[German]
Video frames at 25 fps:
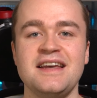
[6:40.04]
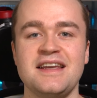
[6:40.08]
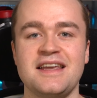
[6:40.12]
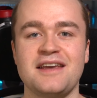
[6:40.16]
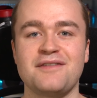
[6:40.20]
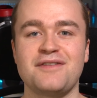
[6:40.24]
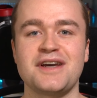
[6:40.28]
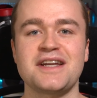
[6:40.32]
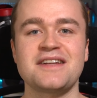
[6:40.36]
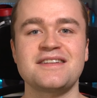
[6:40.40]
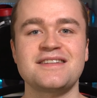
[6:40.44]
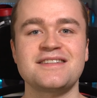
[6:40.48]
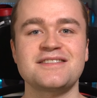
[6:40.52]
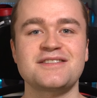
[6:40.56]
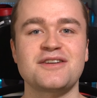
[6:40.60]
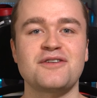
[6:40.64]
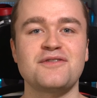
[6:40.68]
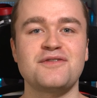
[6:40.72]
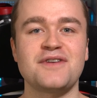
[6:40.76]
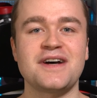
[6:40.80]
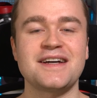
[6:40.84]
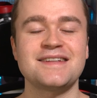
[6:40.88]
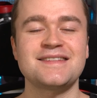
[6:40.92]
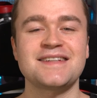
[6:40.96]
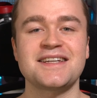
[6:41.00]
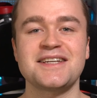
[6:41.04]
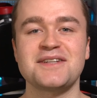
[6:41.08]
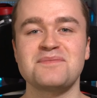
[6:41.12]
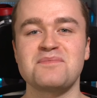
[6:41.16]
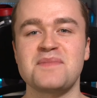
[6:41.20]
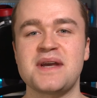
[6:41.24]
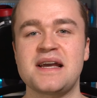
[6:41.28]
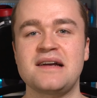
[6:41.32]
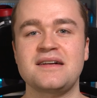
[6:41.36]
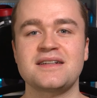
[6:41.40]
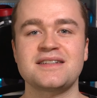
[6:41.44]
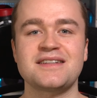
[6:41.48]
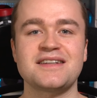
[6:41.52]
Ihr werdet es auch weiterhin
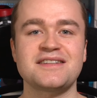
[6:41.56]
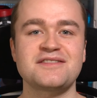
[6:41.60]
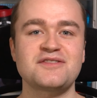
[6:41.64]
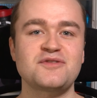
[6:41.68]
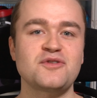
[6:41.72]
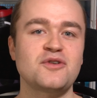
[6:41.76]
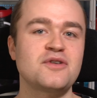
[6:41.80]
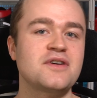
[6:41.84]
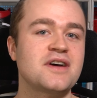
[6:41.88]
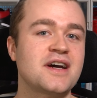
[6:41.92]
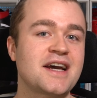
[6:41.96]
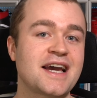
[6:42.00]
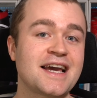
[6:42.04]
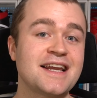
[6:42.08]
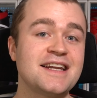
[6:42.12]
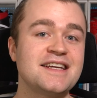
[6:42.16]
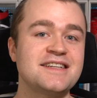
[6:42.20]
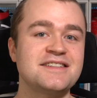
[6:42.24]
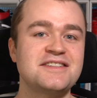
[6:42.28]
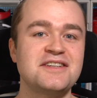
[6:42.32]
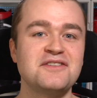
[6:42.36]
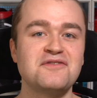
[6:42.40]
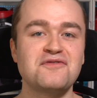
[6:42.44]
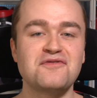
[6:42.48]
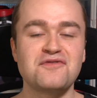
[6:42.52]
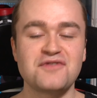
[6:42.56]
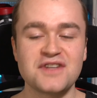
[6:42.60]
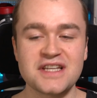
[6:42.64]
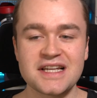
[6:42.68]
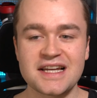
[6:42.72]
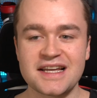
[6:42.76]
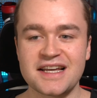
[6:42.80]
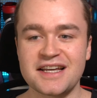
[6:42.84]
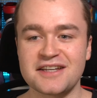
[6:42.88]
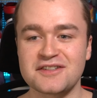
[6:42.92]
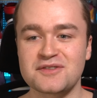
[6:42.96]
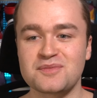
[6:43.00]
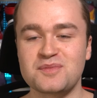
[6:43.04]
merken, dass doch relativ
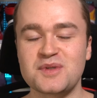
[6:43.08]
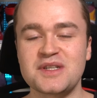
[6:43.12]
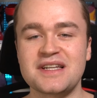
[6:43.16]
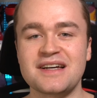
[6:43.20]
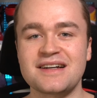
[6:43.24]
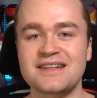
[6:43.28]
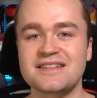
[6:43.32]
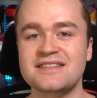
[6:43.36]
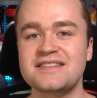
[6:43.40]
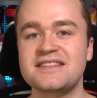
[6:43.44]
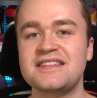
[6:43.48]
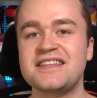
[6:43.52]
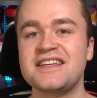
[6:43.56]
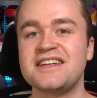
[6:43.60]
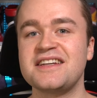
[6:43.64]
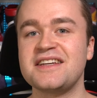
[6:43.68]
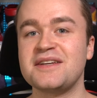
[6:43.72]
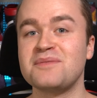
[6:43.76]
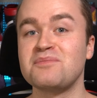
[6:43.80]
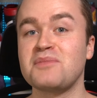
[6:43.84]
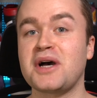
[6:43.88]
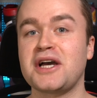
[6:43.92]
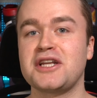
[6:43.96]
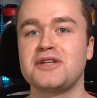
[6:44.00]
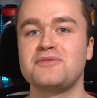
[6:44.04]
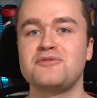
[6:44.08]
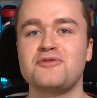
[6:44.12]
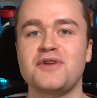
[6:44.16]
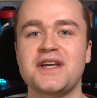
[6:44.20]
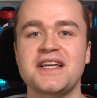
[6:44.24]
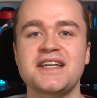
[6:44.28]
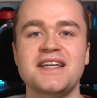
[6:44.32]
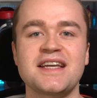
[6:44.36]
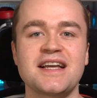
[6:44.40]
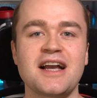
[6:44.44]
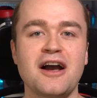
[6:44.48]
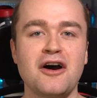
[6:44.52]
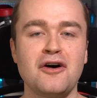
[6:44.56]
viele Espidunks hier in meinem
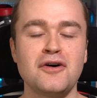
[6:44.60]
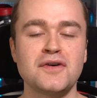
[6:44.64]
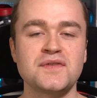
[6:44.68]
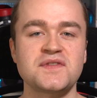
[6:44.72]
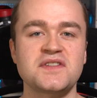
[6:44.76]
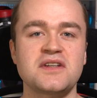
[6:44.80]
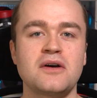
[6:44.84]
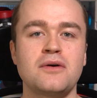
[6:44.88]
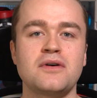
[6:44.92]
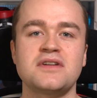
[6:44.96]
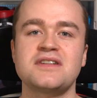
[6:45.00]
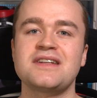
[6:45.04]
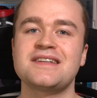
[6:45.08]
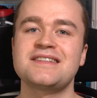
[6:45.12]
Ranking auftauchen.